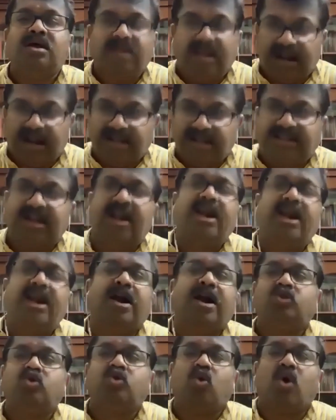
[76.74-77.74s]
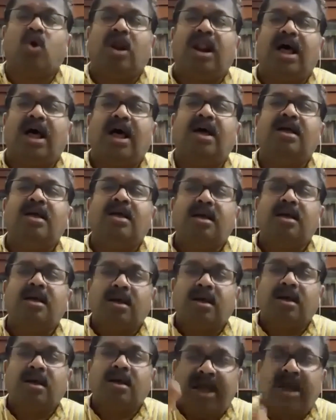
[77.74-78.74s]
தினசரி எடுத்துக்கொள்ளலாம்
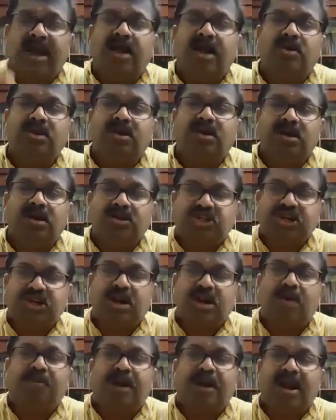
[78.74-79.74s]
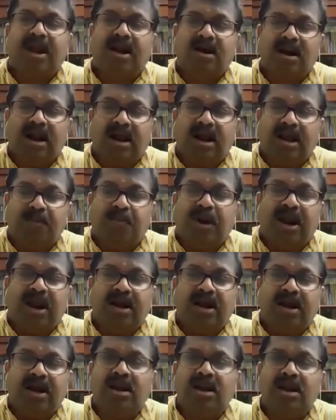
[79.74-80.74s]
தேனை வந்து சின்ன பிள்ளைகளுக்கெல்லாம்
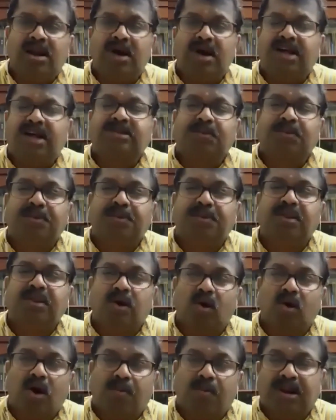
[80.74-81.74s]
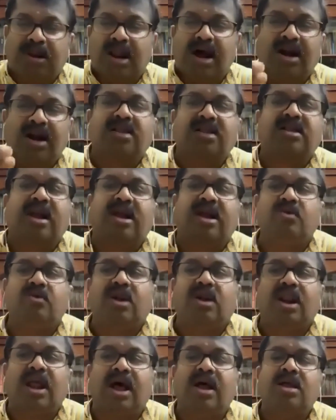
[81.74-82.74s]
எப்பெல்லாம் இனிப்பு ஆசைப்படுதுங்களோ அப்ப நாக்கில் தடை
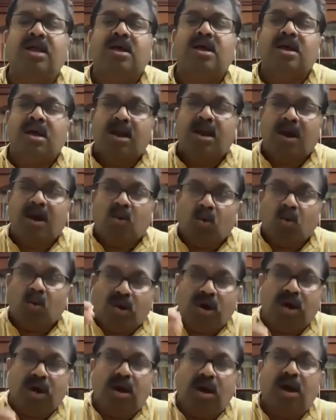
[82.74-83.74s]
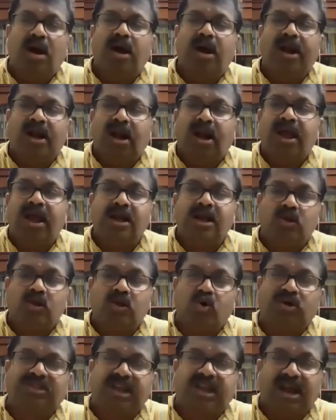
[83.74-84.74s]
விடலாம் ஒரு இட்லிக்கு
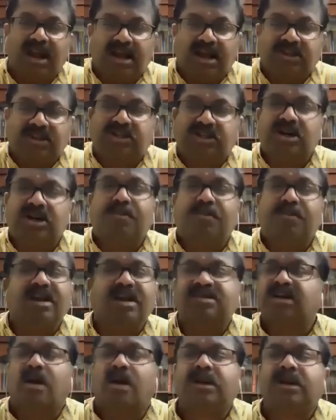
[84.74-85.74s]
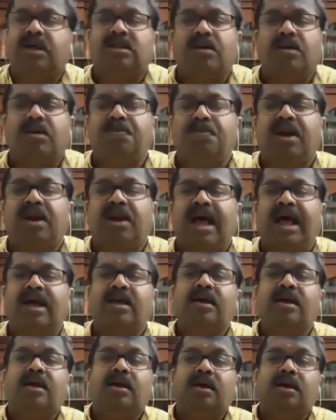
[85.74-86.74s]
தோசைக்கெல்லாம் சின்ன பிள்ளையில சாப்பிட்டா தப்பு இல்லை
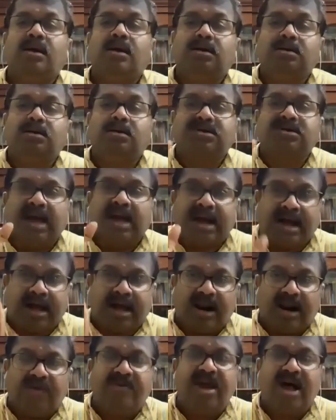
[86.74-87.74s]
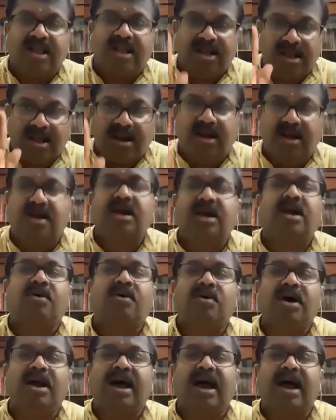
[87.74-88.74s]
சக்கரை வியாதி
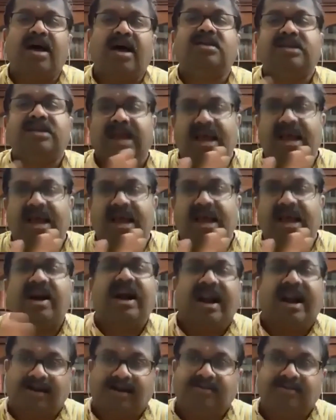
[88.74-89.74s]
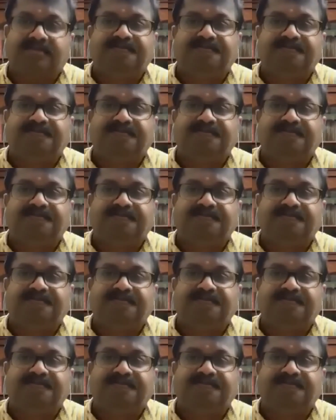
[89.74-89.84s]
இருக்கிறவங்க தேன் வேண்டாம்